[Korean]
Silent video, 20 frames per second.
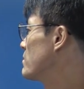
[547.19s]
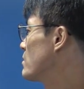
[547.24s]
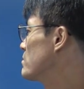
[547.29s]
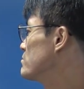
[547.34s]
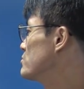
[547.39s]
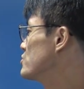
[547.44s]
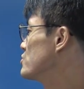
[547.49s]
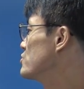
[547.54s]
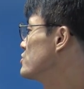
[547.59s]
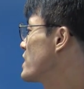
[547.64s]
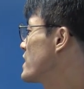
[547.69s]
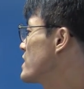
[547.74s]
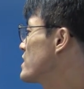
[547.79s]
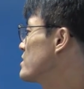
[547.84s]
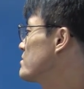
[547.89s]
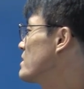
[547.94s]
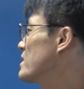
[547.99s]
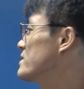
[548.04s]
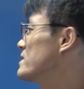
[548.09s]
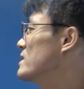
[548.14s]
법률에
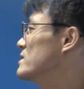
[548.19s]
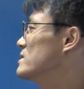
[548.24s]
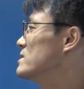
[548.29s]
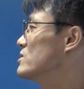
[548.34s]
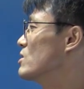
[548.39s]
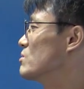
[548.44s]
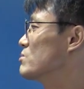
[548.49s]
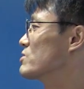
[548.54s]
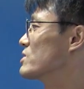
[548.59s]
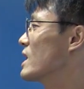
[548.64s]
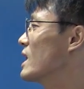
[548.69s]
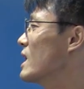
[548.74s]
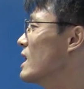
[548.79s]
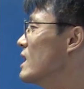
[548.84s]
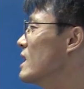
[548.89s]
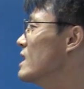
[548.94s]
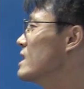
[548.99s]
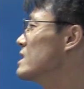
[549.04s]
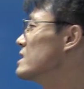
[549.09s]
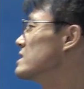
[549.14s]
위반되는 여부가
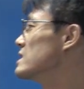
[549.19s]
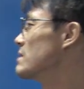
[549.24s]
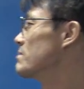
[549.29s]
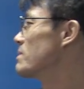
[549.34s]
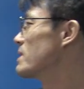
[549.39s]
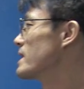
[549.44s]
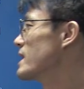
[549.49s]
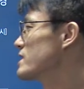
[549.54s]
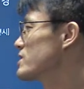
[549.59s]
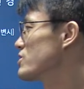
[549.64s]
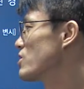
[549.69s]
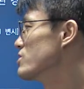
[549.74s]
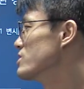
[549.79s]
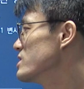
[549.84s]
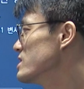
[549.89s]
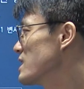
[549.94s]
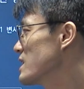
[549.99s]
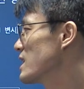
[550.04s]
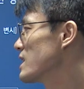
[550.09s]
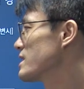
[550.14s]
재판의
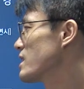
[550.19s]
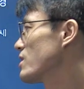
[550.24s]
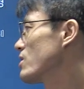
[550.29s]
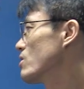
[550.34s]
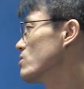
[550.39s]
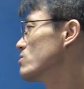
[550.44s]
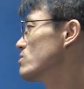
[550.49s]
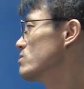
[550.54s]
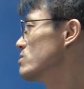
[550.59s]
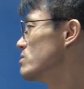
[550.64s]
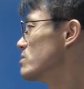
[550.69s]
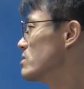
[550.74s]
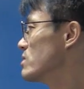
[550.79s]
전제가 된 경우